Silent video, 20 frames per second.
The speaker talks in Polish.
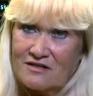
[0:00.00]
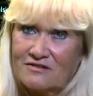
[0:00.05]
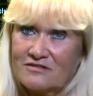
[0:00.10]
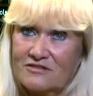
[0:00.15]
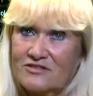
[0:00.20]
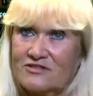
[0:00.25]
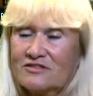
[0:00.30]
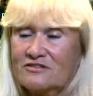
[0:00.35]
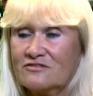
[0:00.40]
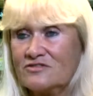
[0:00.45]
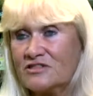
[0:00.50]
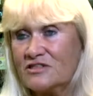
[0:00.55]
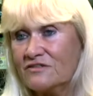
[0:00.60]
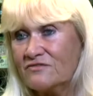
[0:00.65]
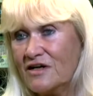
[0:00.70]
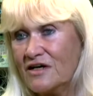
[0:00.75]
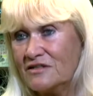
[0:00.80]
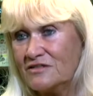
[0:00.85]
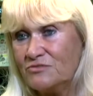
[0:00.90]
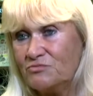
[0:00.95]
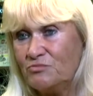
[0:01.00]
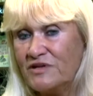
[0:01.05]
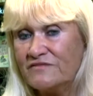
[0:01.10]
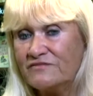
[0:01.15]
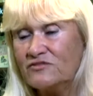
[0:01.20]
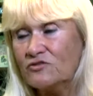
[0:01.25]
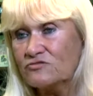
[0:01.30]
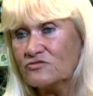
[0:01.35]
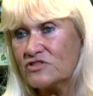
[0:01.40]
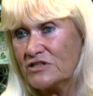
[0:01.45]
Artyści dostawali
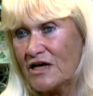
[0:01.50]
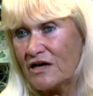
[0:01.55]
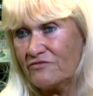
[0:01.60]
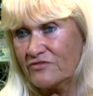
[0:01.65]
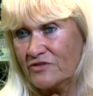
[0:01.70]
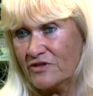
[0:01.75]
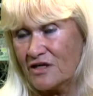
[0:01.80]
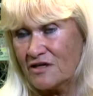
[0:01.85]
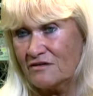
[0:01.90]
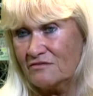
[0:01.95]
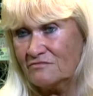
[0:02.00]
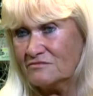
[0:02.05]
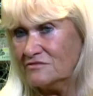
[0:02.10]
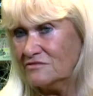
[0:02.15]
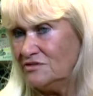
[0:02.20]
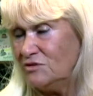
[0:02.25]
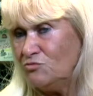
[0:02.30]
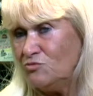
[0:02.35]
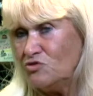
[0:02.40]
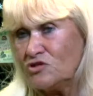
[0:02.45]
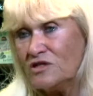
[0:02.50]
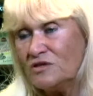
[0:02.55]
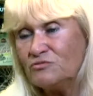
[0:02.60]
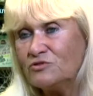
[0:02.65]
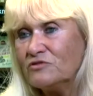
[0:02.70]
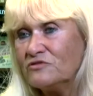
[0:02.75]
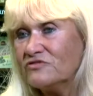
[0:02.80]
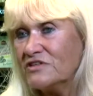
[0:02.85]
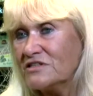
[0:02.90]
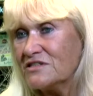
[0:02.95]
pewną stawkę i nie można
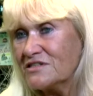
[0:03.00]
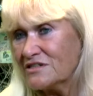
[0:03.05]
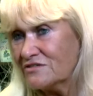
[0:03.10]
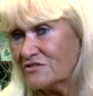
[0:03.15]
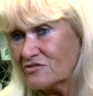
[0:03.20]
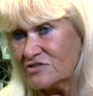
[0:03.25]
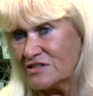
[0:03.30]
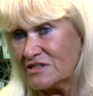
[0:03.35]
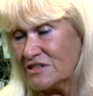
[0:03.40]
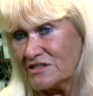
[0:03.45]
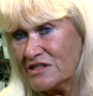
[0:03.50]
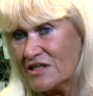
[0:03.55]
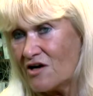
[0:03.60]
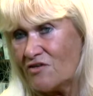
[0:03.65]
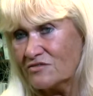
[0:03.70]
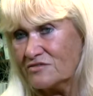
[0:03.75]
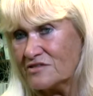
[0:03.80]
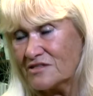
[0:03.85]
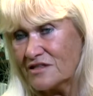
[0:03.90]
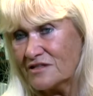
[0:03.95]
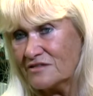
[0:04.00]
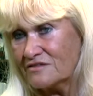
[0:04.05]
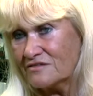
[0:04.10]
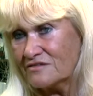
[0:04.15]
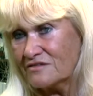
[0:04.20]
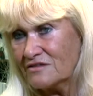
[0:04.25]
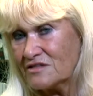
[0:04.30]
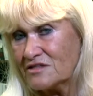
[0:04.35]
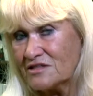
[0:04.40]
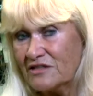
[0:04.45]
było więcej dostać za koncert.
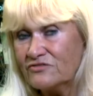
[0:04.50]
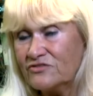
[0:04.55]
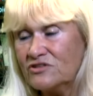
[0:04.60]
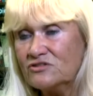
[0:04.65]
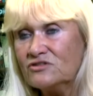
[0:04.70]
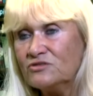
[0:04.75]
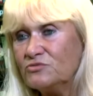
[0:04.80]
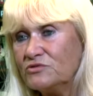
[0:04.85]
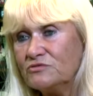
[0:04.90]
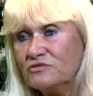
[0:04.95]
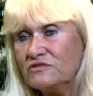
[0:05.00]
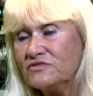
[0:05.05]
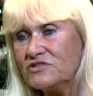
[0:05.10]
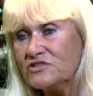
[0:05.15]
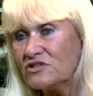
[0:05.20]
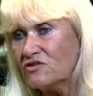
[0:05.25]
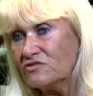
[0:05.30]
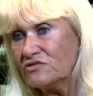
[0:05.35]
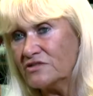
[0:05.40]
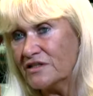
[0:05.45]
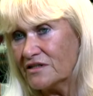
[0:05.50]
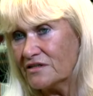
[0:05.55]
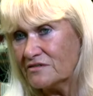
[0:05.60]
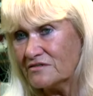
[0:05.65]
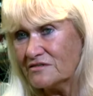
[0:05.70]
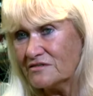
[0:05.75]
Stawki nie były wysokie.